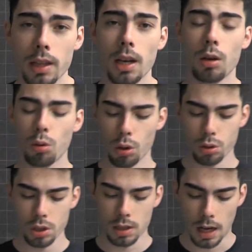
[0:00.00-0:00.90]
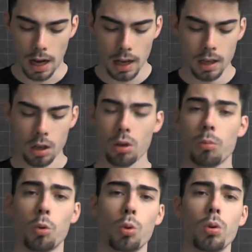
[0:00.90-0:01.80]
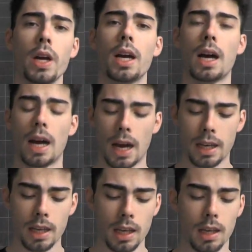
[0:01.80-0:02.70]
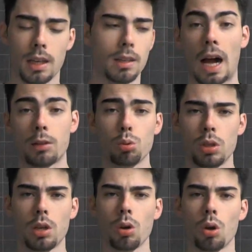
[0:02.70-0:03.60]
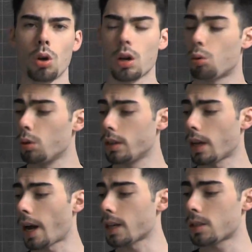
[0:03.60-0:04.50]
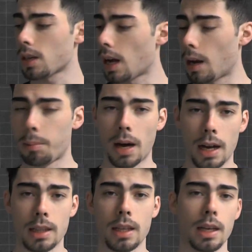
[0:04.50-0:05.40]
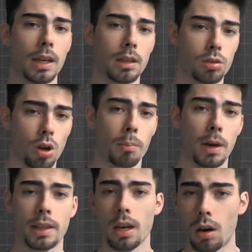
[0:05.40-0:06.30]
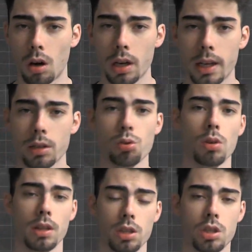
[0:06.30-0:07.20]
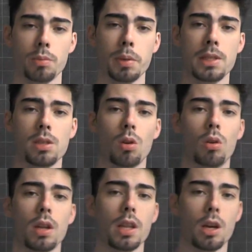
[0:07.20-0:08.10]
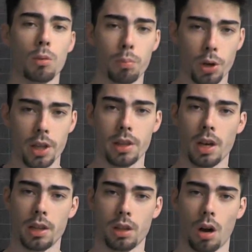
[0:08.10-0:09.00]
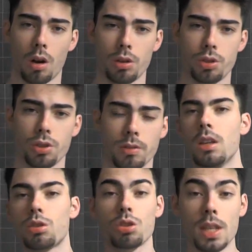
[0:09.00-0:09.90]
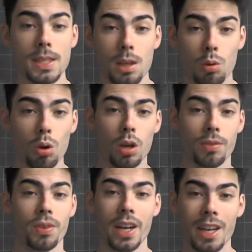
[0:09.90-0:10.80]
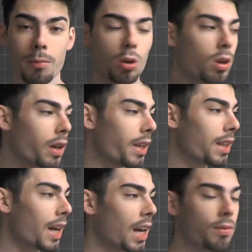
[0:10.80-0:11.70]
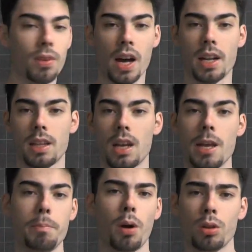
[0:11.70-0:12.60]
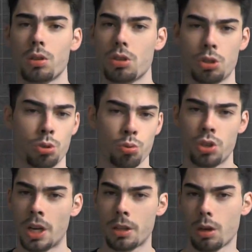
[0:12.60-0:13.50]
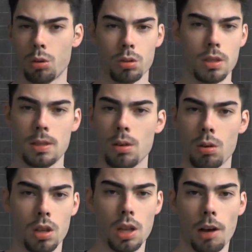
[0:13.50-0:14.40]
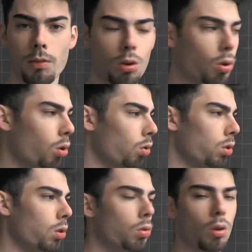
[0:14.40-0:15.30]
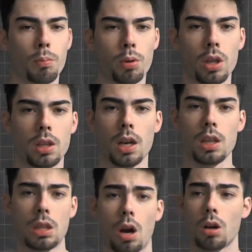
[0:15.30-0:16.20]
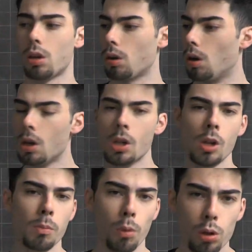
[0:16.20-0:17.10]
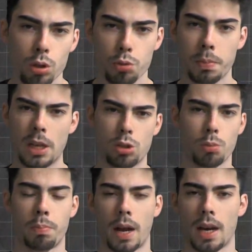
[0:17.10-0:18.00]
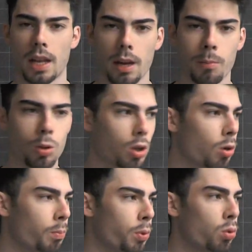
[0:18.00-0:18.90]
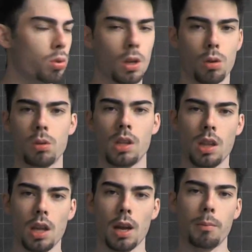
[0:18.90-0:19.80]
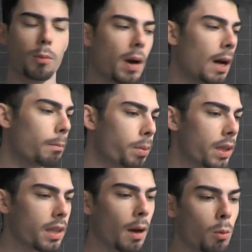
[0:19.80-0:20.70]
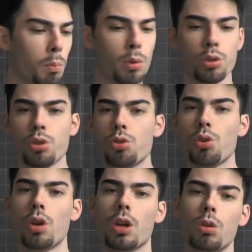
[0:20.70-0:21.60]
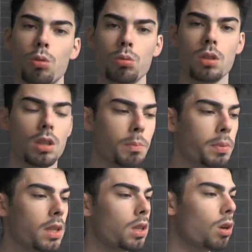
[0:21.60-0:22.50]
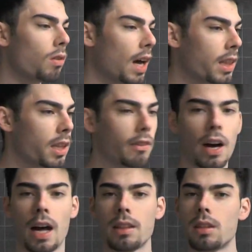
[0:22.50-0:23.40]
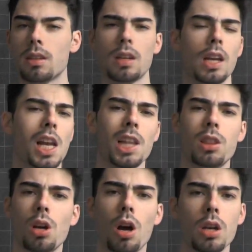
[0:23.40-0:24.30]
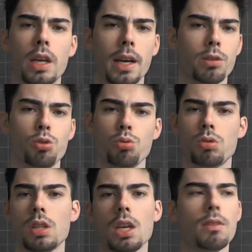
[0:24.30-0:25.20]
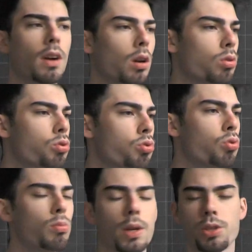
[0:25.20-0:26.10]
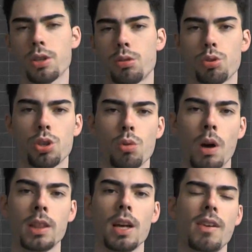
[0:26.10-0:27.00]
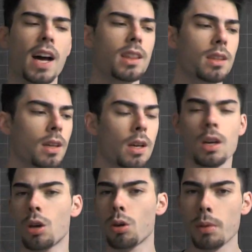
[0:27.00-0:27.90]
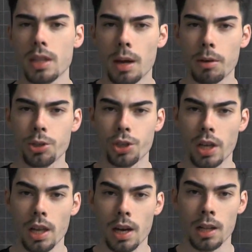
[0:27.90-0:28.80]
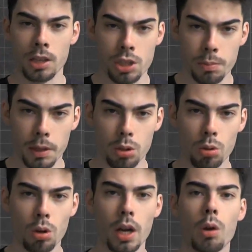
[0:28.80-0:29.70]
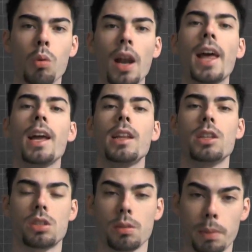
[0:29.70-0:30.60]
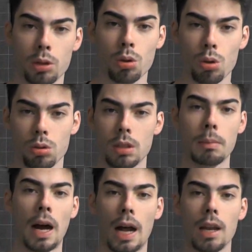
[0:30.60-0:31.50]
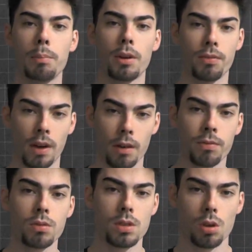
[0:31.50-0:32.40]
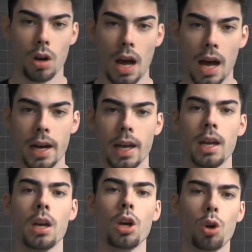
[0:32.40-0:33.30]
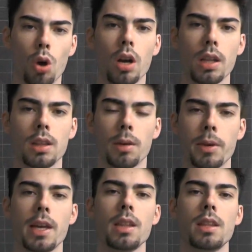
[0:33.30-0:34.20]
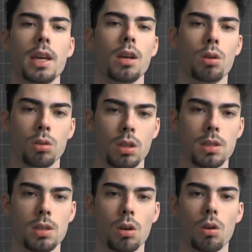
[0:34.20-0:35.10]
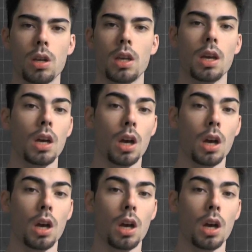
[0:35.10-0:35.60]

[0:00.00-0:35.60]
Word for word: delle curiosità comunque a chi, a tutti coloro a cui interessa la parte insomma teorica sulla dissipazione dei componenti elettronici. In sostanza quello che faremo è andare a fare delle ipotesi su certe condizioni di lavoro di un componente elettronico. Molto spesso parleremo di computer, quindi diremo ma prendiamo un processore con un TDP di 90 watt, l'elettronica aggiuntiva consuma 150 watt come andiamo a scegliere il dissipatore, qual è il dissipatore ottimale per far funzionare correttamente in condizioni